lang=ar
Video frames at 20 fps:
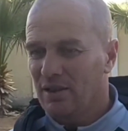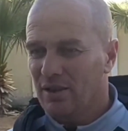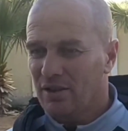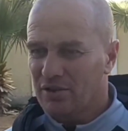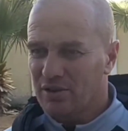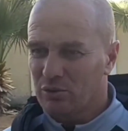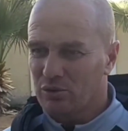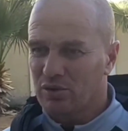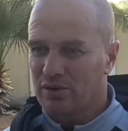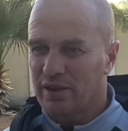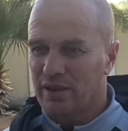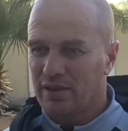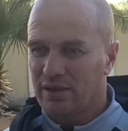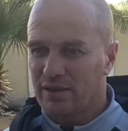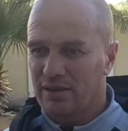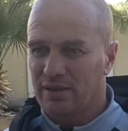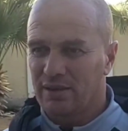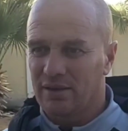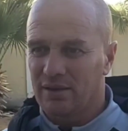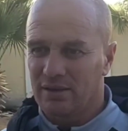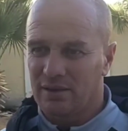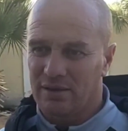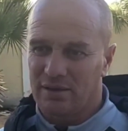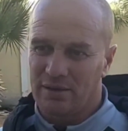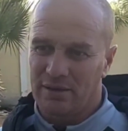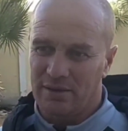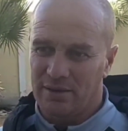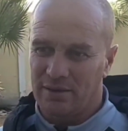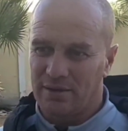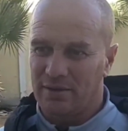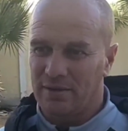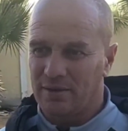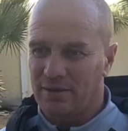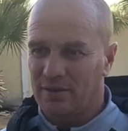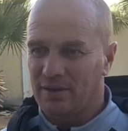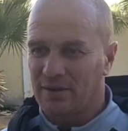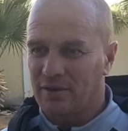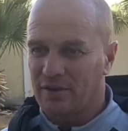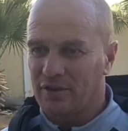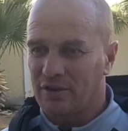الشوط الثاني آه،
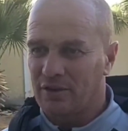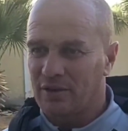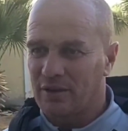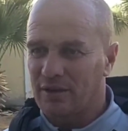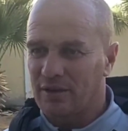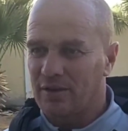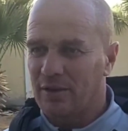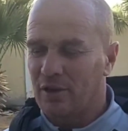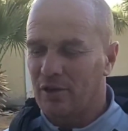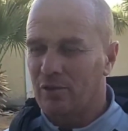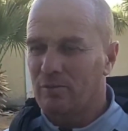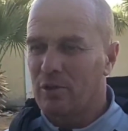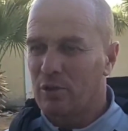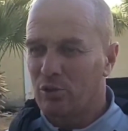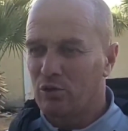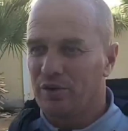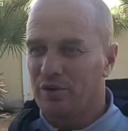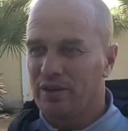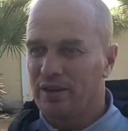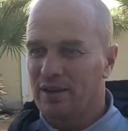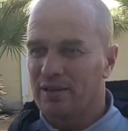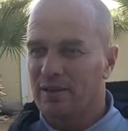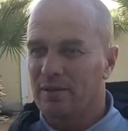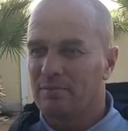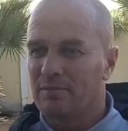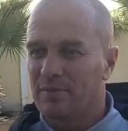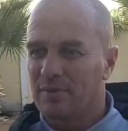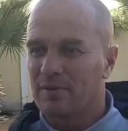كما نقولوا حنا